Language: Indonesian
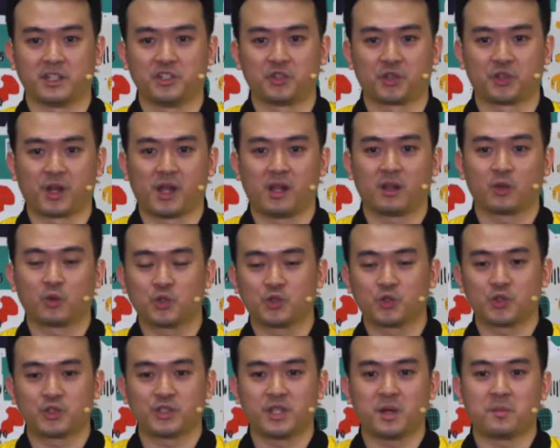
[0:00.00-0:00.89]
tradisional,
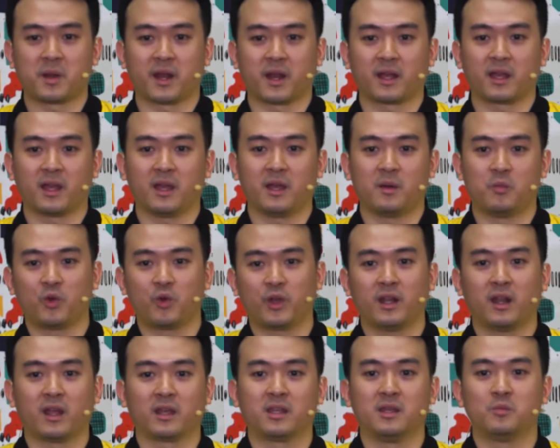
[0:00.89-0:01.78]
khususnya mereka yang
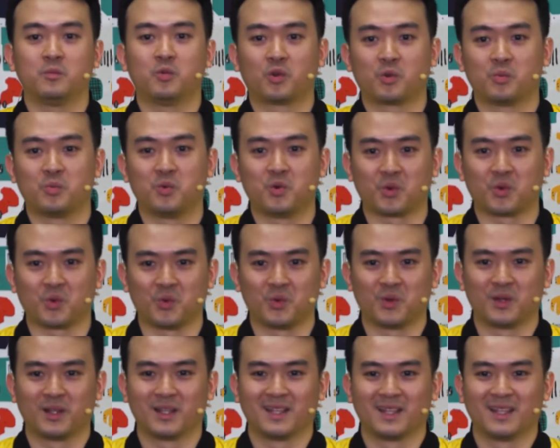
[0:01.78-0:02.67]
mungkin lagi
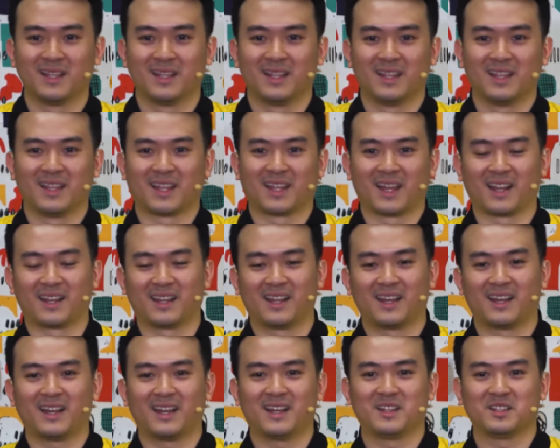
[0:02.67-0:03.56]
buru-buru.
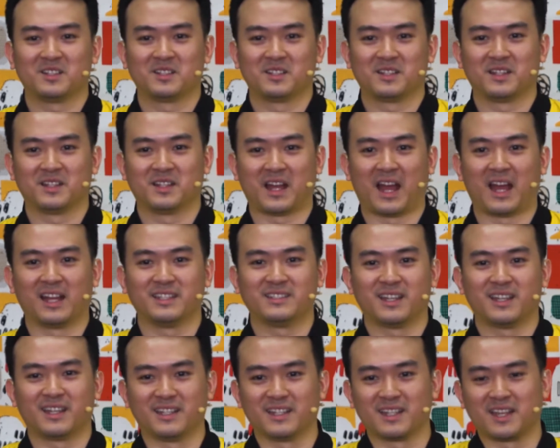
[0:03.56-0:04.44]
Karena
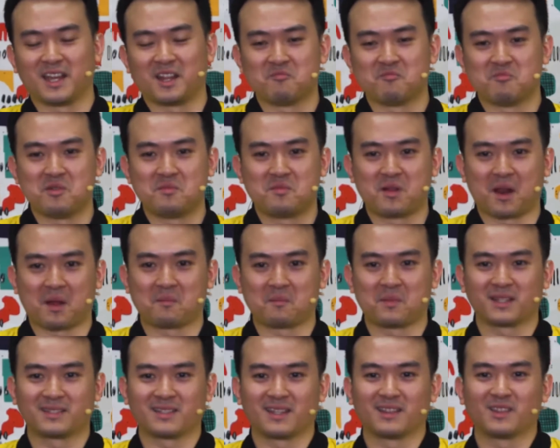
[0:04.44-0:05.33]
hanya dengan
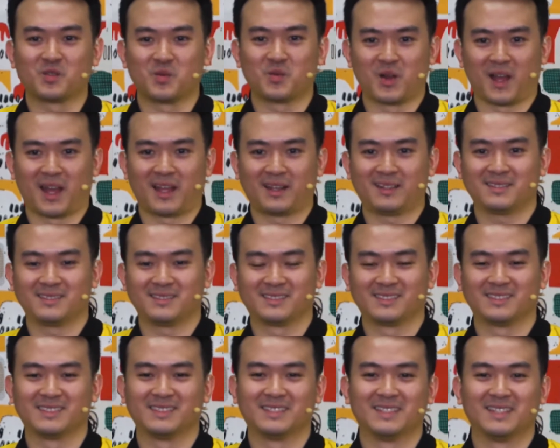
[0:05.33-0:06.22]
beberapa sentuhan
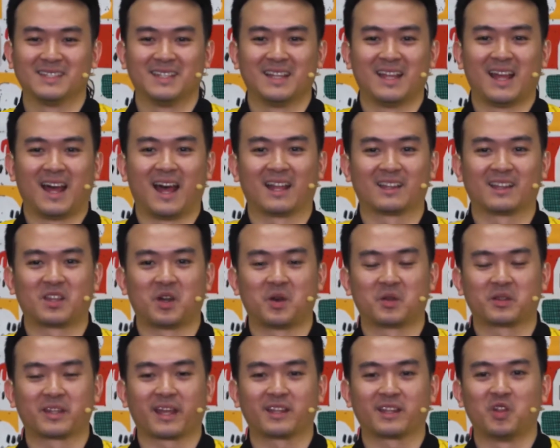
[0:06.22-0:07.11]

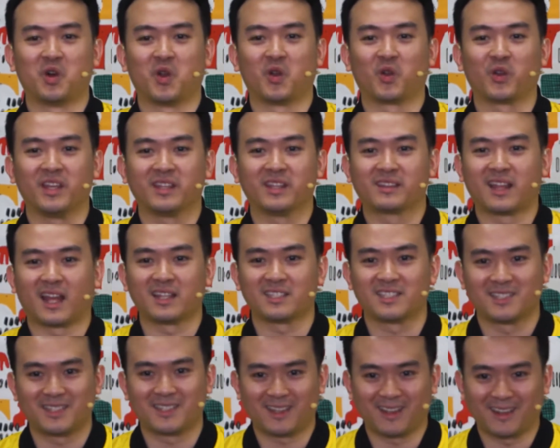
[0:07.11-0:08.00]
atau teknologi
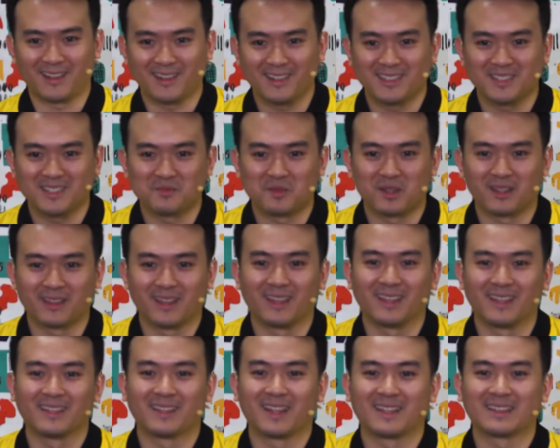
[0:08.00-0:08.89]
touchscreen seperti
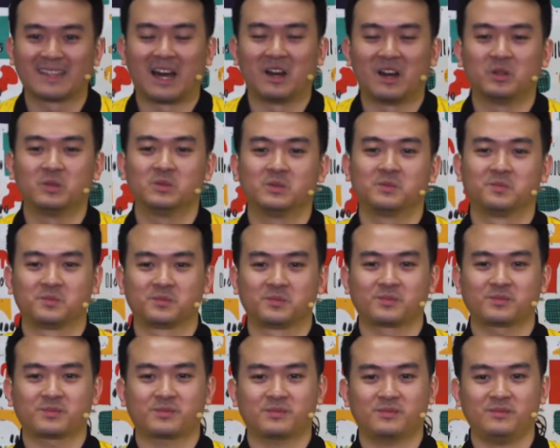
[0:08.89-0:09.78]
yang kita tahu,
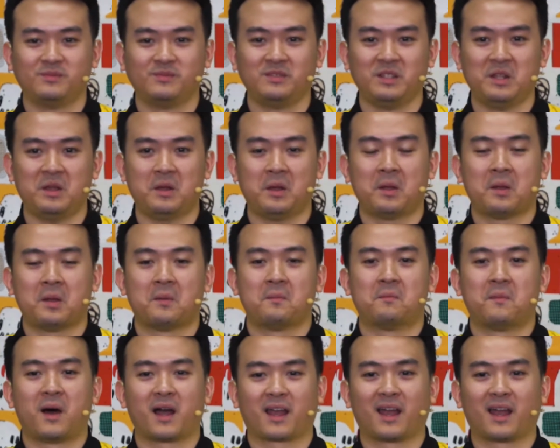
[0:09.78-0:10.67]

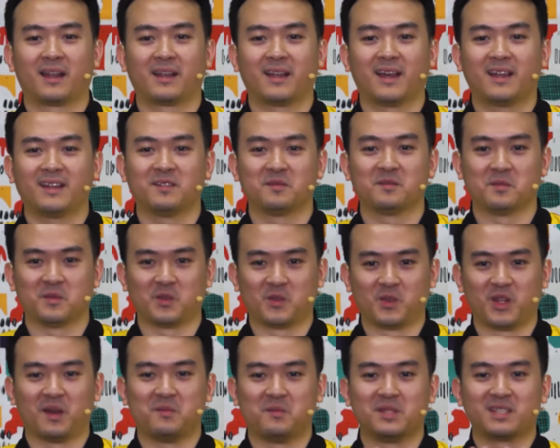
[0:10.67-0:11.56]
makanan
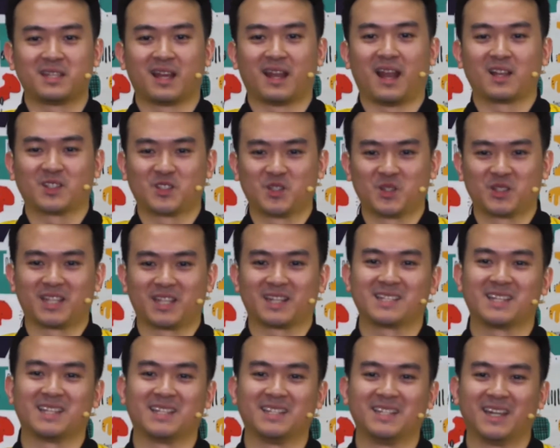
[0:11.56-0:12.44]
sudah bisa langsung
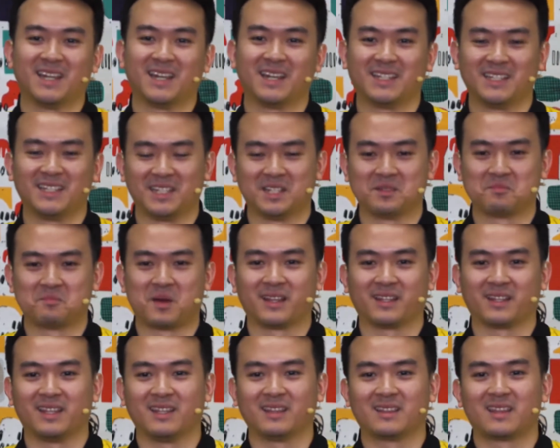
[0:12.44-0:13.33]
tersedia di
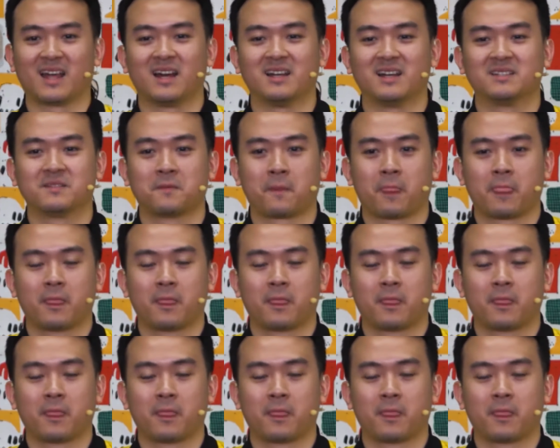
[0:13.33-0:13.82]
depan kita.